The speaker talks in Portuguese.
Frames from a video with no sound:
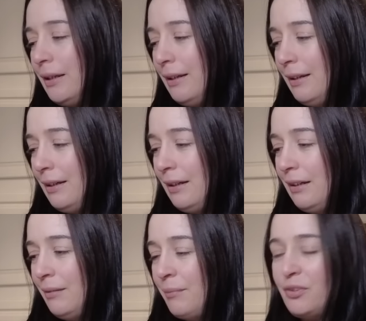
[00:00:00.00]

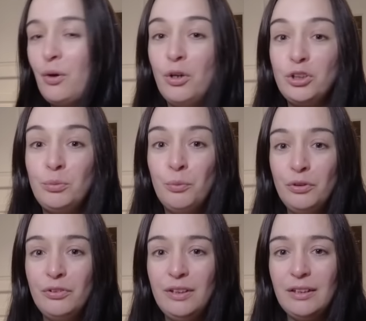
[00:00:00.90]
Uh, mas eu gosto
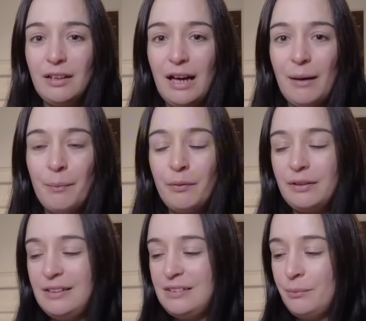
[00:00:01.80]
muito de ir lá porque
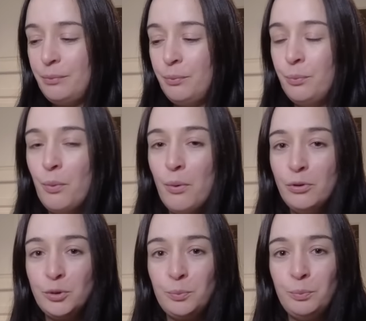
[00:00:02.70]
tem sempre
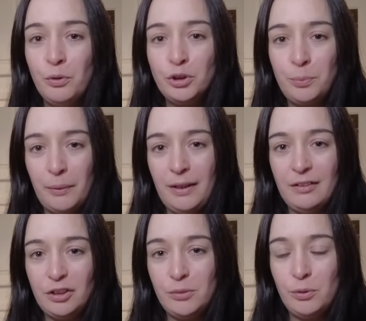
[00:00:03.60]
bons, bons
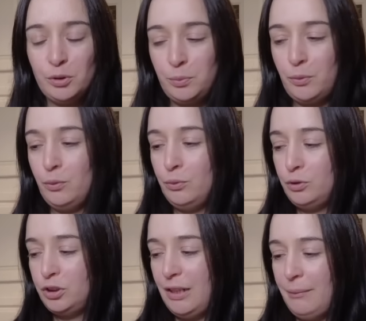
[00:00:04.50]
preços de bons
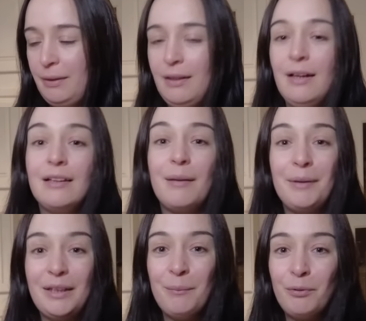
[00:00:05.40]
produtos, sabem? Também
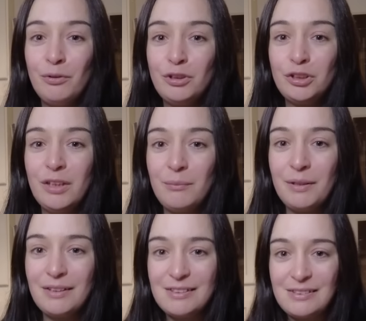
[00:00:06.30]
tem produtos de
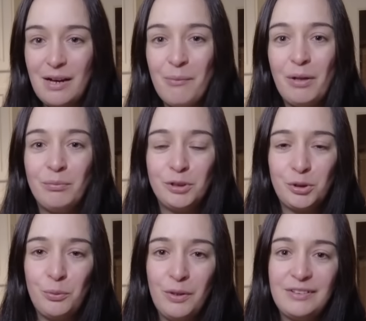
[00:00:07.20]
alimentação, algumas
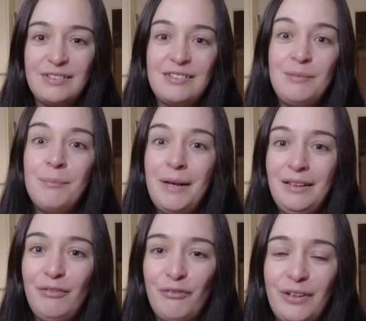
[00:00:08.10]
coisas assim bem
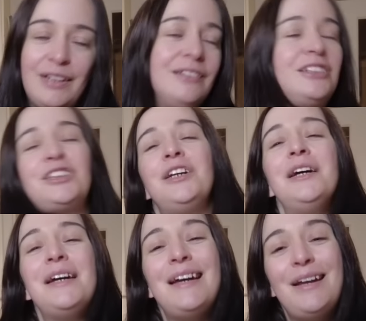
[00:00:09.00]
diferentes.
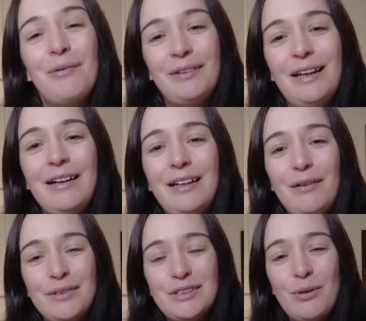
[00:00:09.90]
Eu até queria
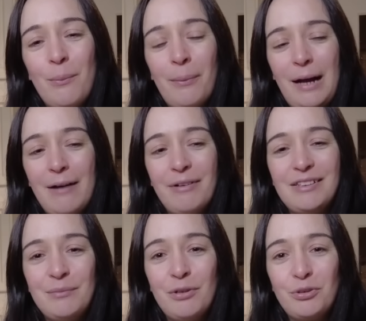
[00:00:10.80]
ver se comprava
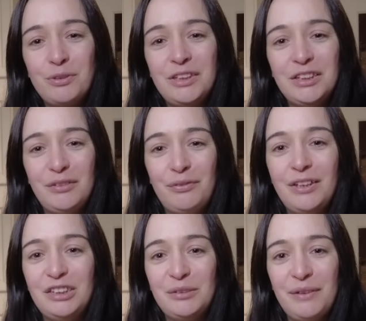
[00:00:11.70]
assim umas coisinhas
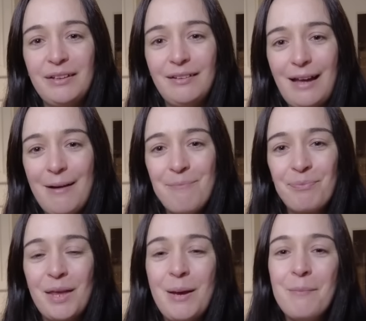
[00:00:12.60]
diferentes que vende lá
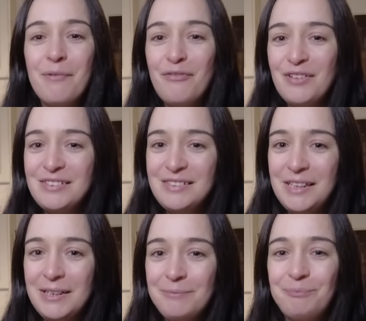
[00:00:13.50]
para
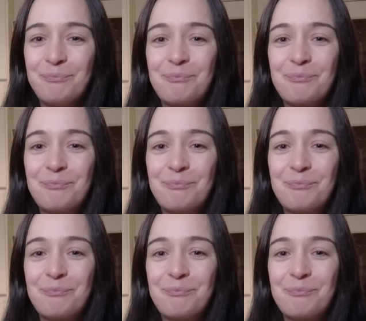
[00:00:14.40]
fazer